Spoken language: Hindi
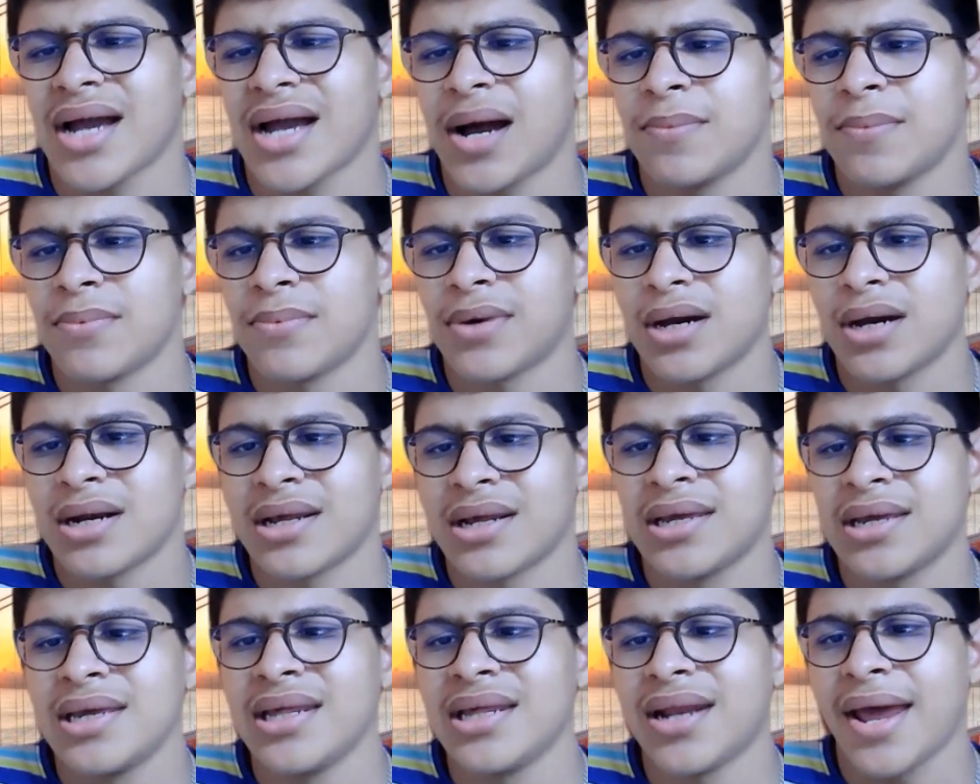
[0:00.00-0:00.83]
से काम कर
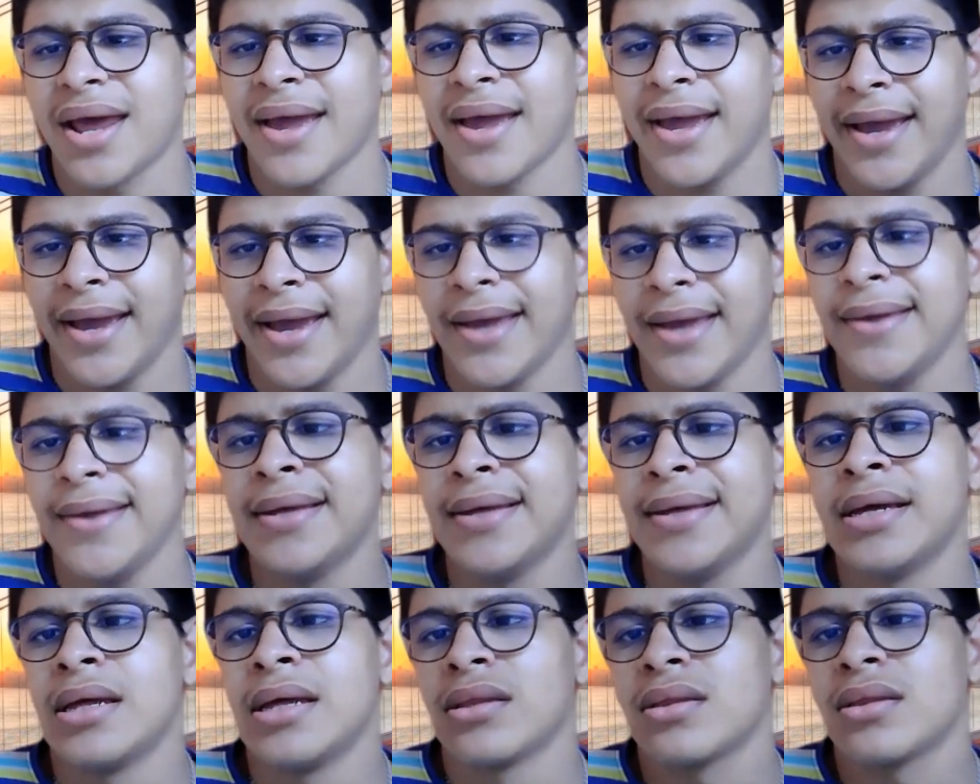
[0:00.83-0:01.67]
ही रहे हैं
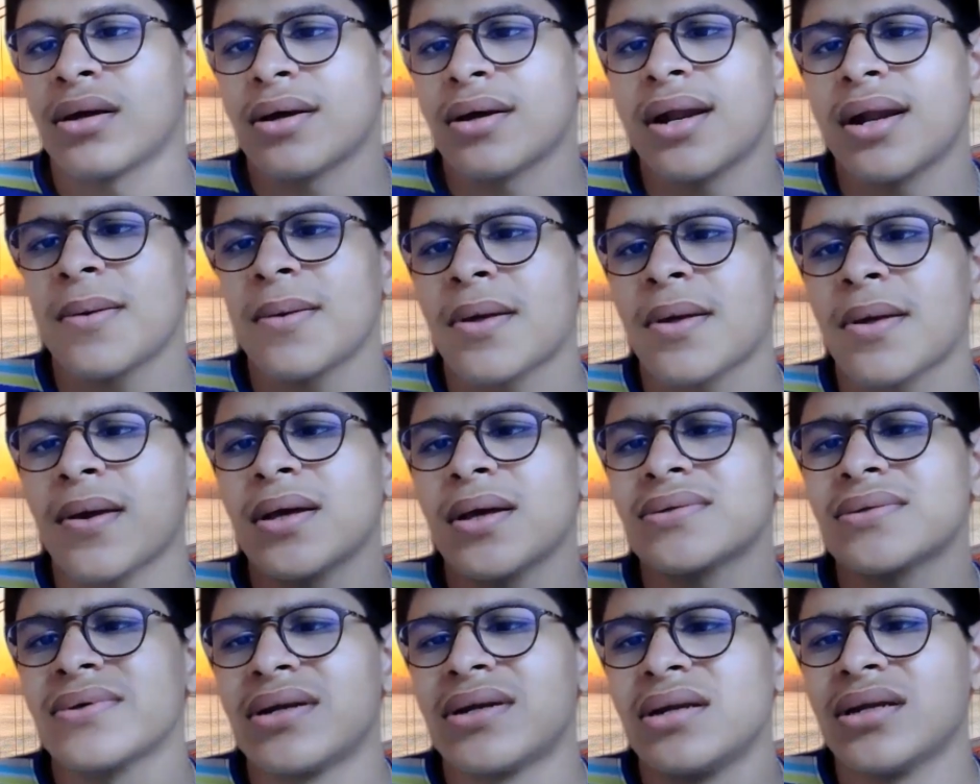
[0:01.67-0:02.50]
तो अगर आपके
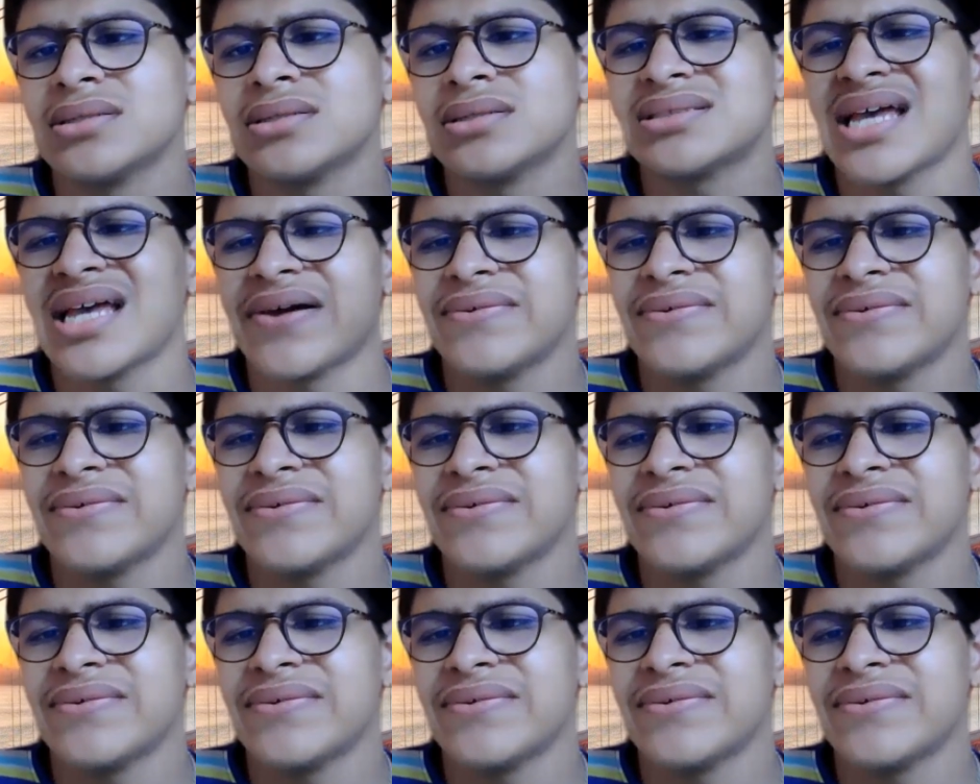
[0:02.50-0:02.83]
पास विंडोज